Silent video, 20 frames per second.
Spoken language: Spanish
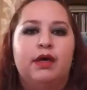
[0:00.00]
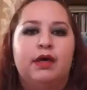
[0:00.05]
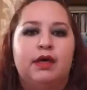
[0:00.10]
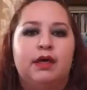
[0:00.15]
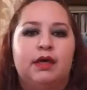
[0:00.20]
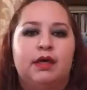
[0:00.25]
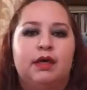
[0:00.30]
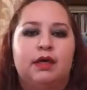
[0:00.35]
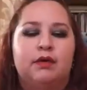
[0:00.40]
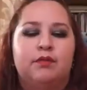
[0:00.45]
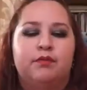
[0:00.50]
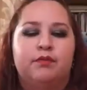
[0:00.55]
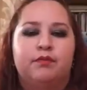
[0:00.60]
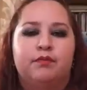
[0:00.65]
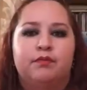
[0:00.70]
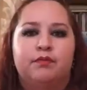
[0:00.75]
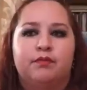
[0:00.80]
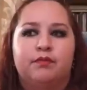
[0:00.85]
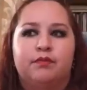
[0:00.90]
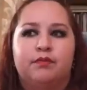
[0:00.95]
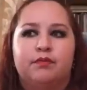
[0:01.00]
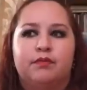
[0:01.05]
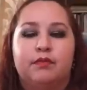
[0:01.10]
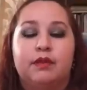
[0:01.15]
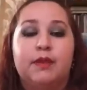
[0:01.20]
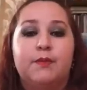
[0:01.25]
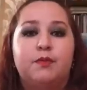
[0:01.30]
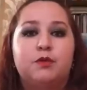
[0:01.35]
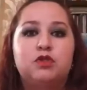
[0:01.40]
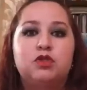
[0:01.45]
Em,
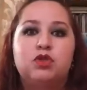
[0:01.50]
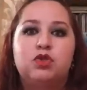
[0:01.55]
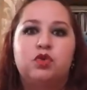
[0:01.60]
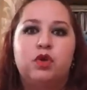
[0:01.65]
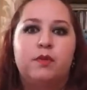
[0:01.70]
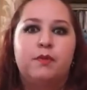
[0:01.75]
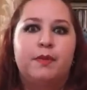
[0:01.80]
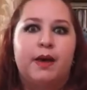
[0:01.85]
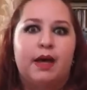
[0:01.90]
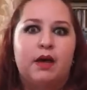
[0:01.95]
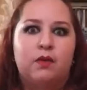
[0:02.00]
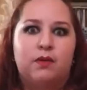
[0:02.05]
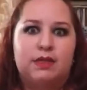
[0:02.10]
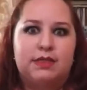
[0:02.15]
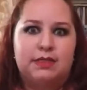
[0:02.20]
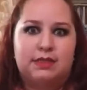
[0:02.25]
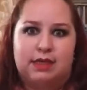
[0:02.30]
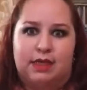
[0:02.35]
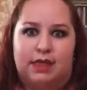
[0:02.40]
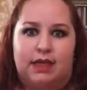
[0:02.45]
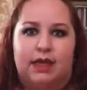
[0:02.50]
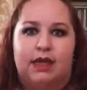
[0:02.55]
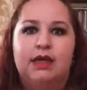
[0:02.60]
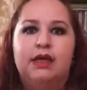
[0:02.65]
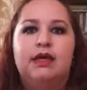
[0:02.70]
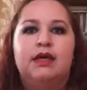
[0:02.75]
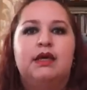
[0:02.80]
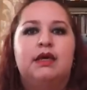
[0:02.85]
depósito en Banco Azteca.